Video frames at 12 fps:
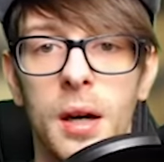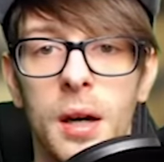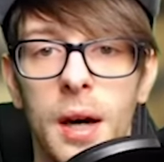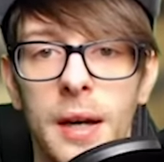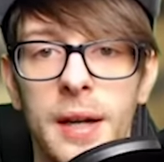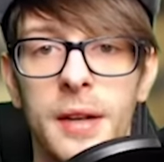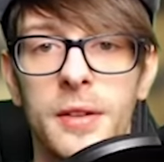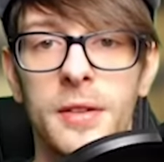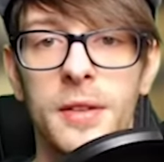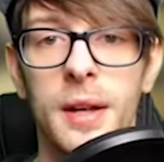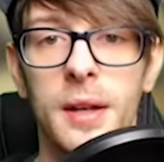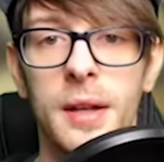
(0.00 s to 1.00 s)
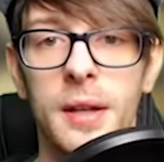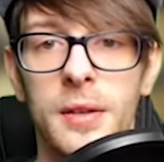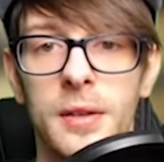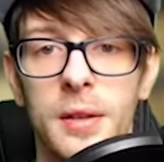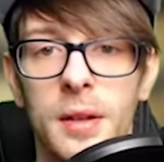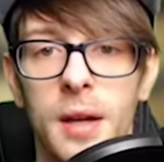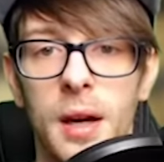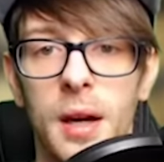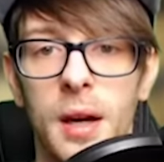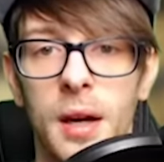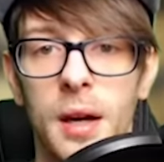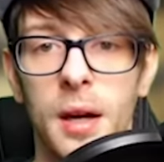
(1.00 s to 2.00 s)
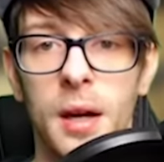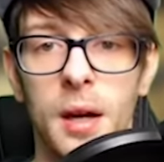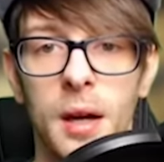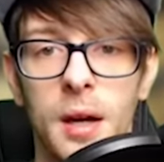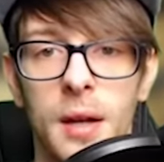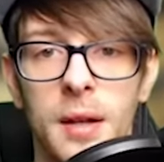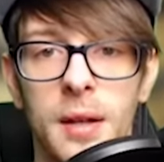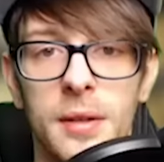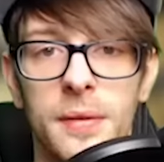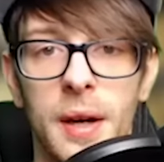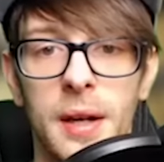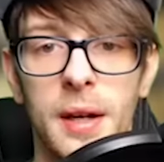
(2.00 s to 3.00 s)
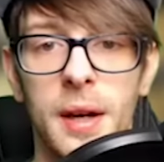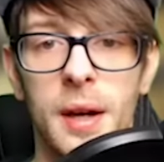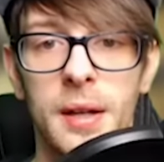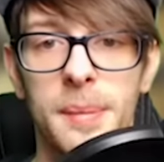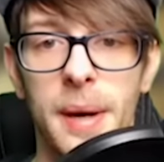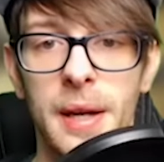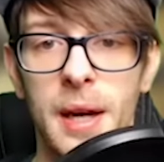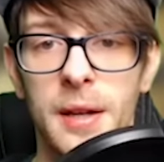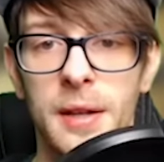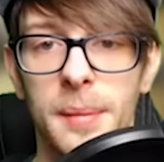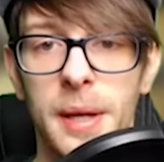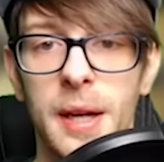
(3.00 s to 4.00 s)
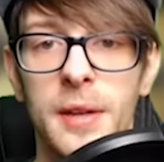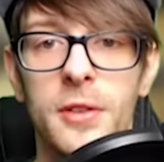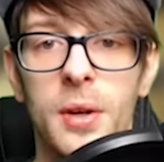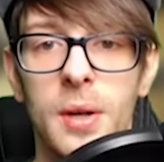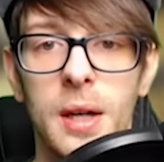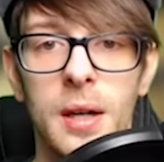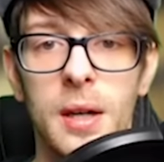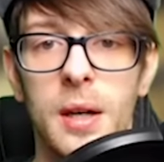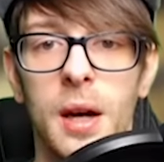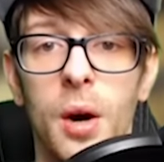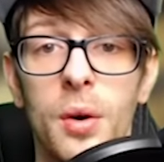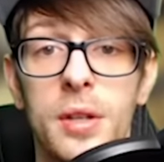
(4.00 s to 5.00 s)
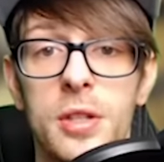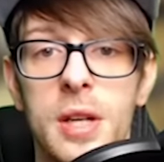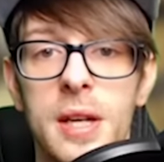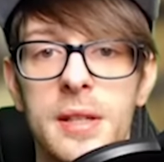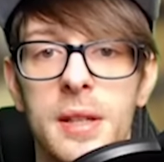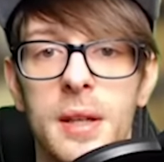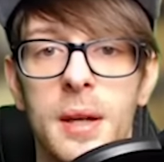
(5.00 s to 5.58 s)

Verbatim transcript: Ah ne, das ist der Dings. Das war der, die Bananen, der Bananensauger. Auch nicht schlecht.